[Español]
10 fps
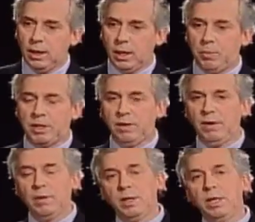y
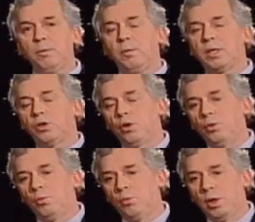específicamente mi
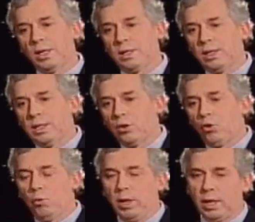pasión por la ciencia
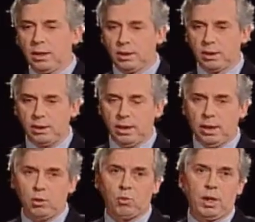económica,
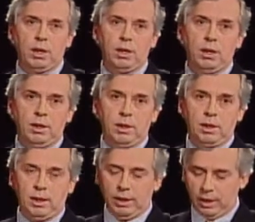a lo cual
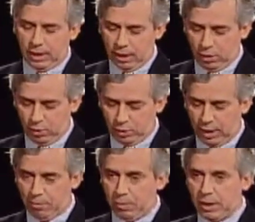he dedicado
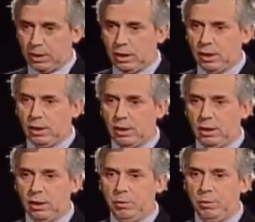gran parte
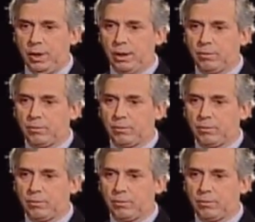de mi vida.